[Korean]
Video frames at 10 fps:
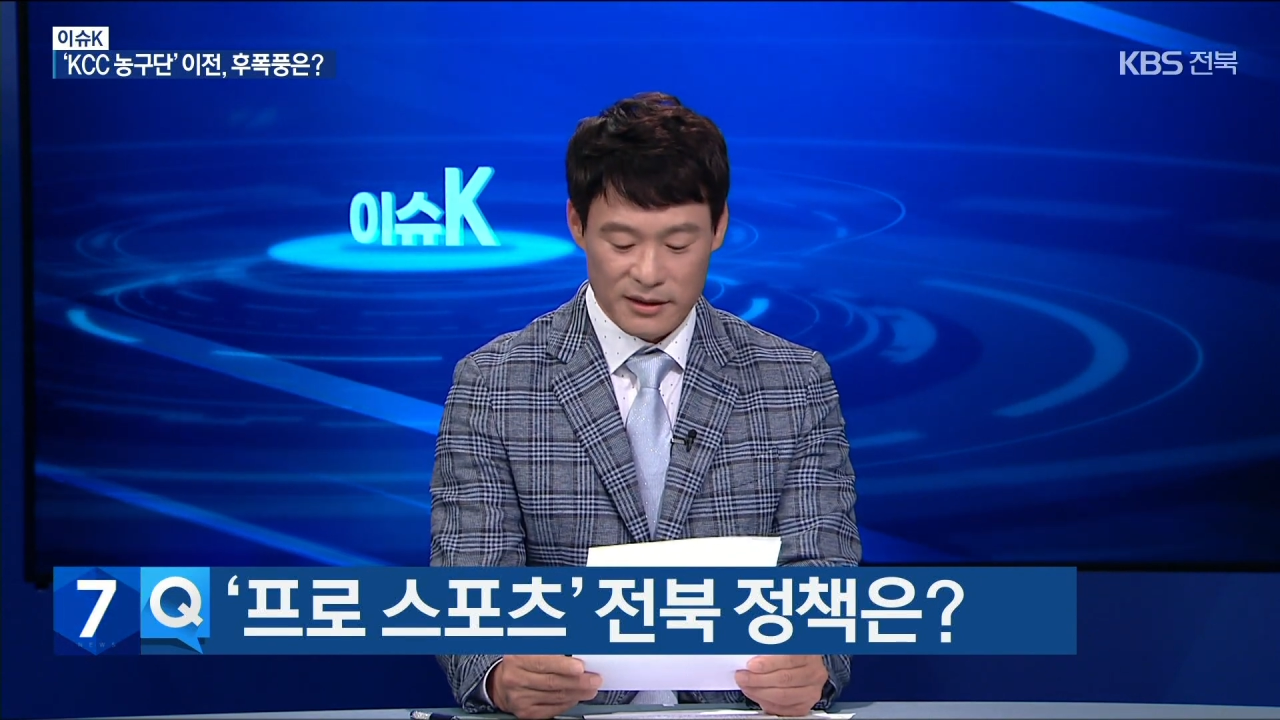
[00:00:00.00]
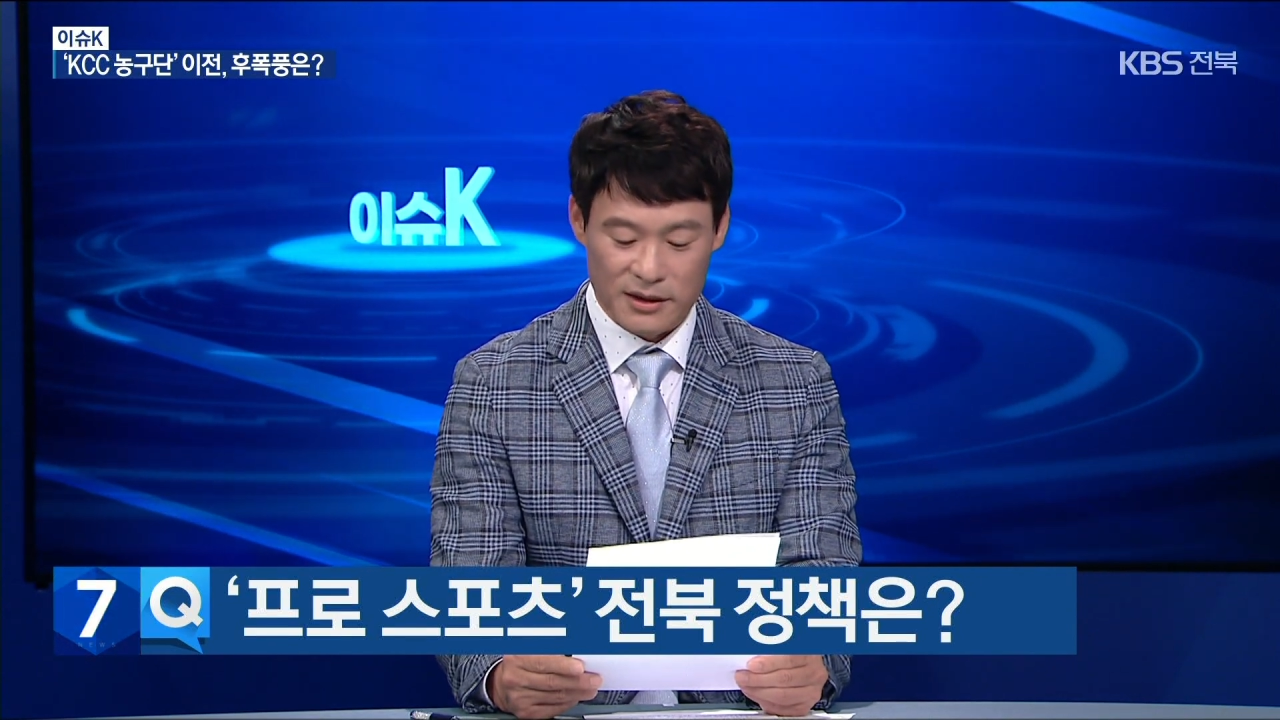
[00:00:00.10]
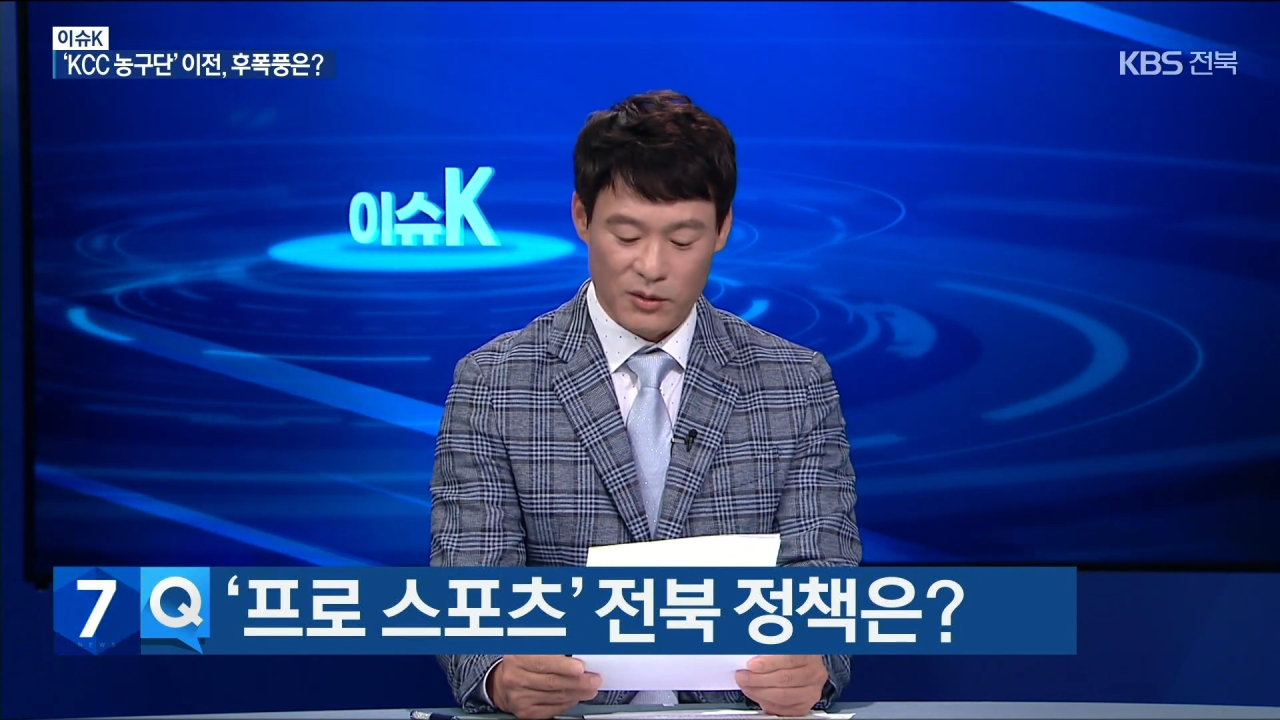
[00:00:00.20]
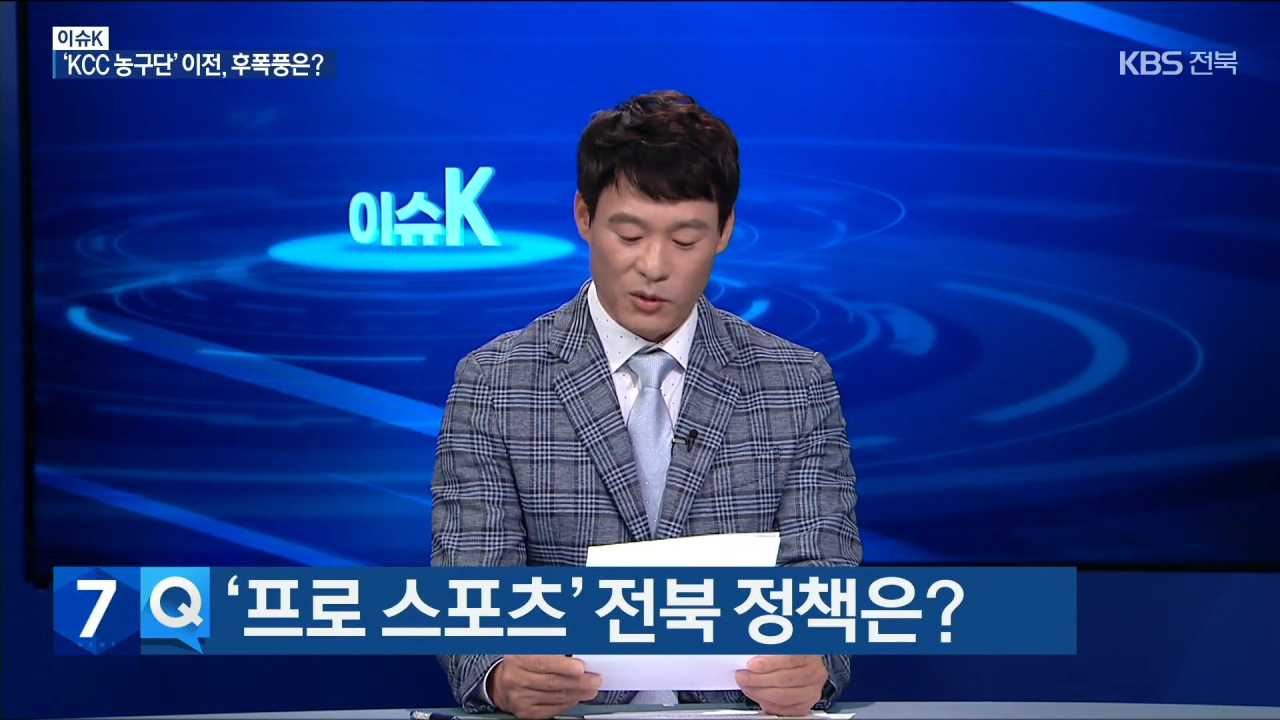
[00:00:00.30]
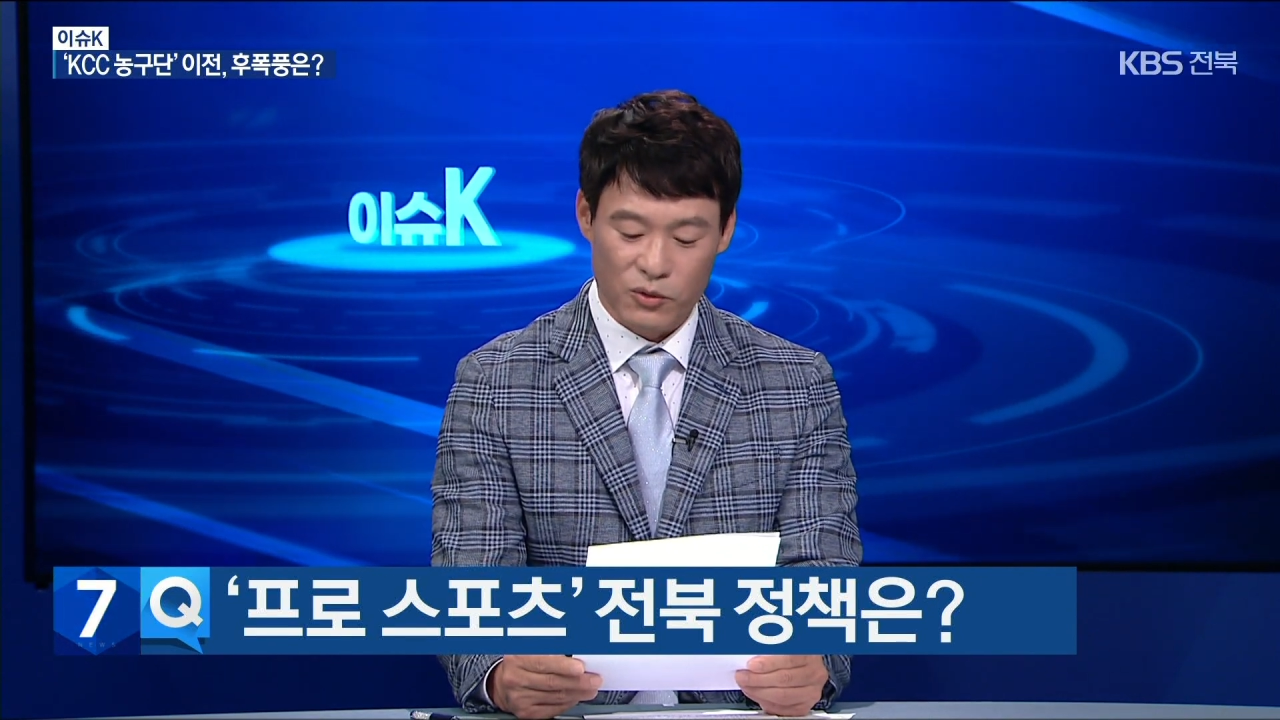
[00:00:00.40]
그리고